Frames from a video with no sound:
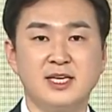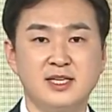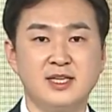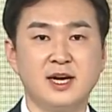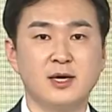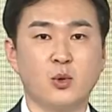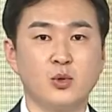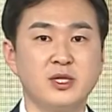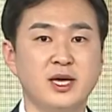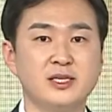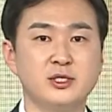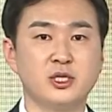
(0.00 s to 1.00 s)
있다
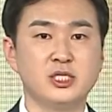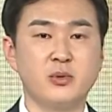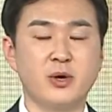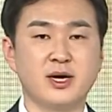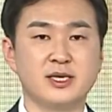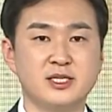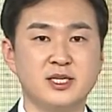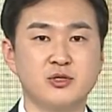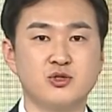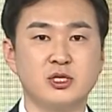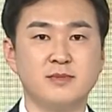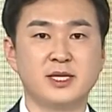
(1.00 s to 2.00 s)
온라인 전시회가
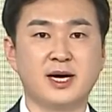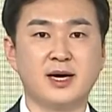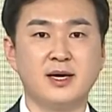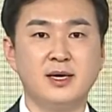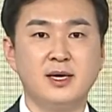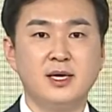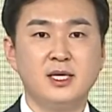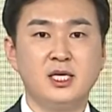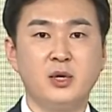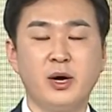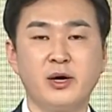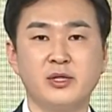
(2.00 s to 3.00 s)
진행 중입니다.
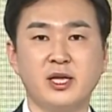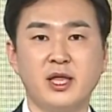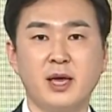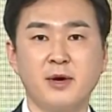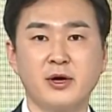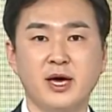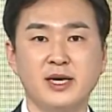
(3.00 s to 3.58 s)
이화여대 4명의